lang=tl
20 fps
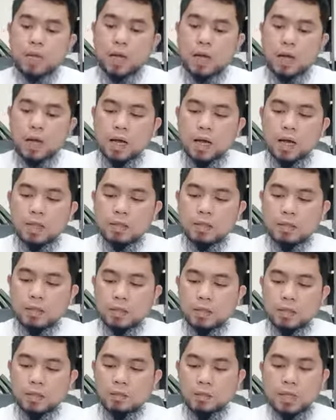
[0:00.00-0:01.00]
at
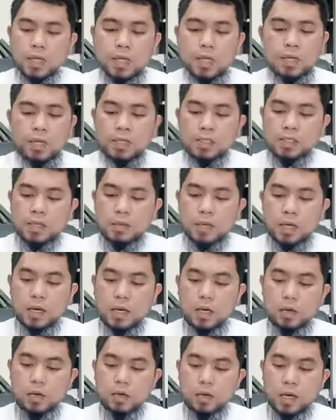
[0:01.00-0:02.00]
uh, binanggit sa
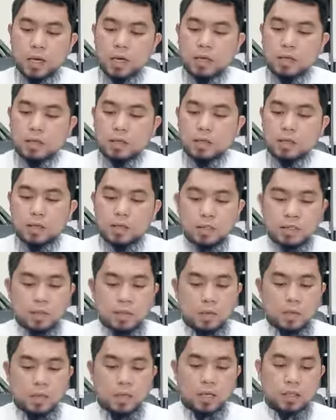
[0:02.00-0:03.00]
banal na Quran na
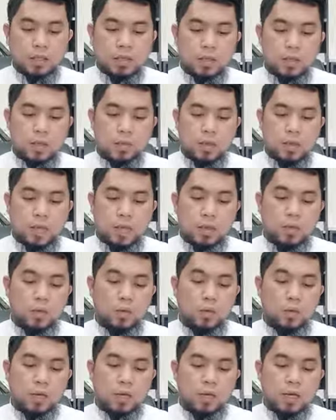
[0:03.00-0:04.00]
sinabi ng Allah
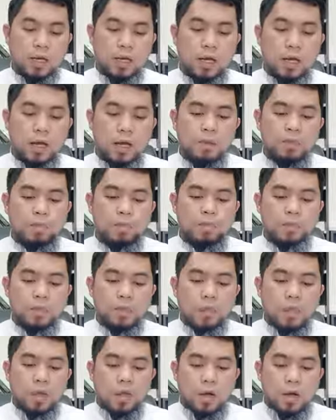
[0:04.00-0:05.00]
subhanahu wa ta'ala
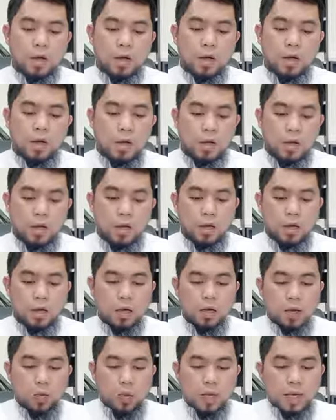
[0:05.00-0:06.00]

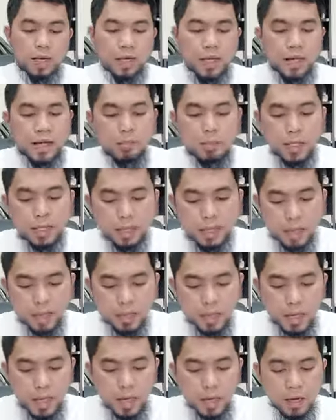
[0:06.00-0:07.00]
uh, wa ila
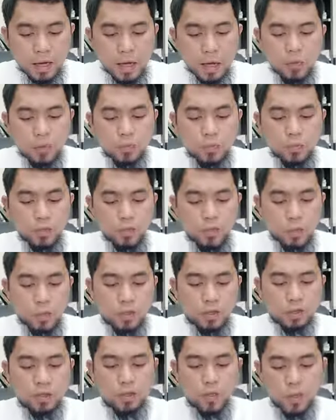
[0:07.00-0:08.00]
madyan akhahum
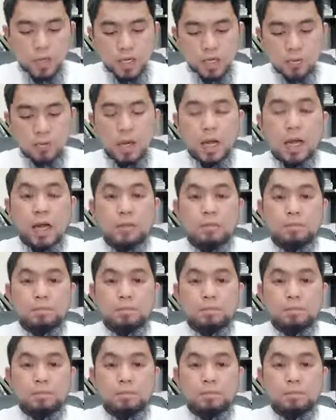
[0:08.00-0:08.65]
Shuaiba.